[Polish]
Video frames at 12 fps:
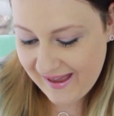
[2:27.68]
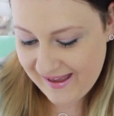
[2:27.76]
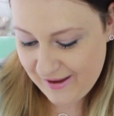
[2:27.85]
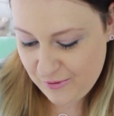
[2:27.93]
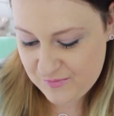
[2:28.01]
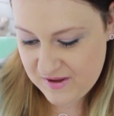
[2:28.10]

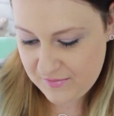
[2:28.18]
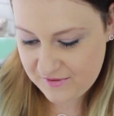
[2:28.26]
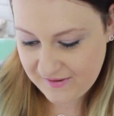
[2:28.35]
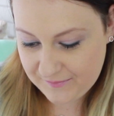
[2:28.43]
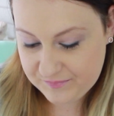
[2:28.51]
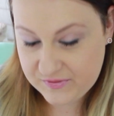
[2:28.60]
e, u mnie
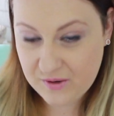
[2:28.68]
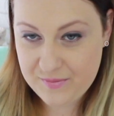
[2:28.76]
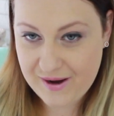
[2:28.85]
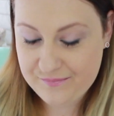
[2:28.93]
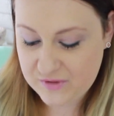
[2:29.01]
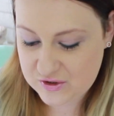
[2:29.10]
bywa.
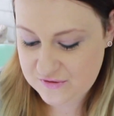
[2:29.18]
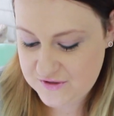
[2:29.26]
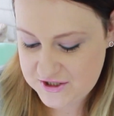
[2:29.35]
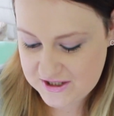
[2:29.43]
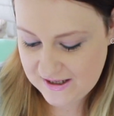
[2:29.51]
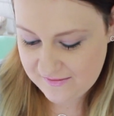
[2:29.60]
Dobra,
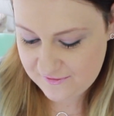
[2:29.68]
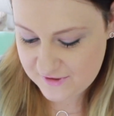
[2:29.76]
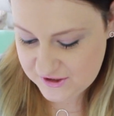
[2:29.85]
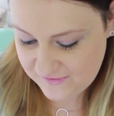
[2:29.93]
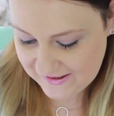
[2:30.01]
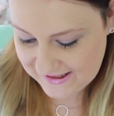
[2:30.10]
oczywiście
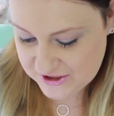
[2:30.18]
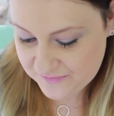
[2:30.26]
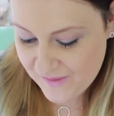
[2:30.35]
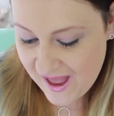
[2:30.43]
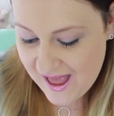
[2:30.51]
wyświetlacz.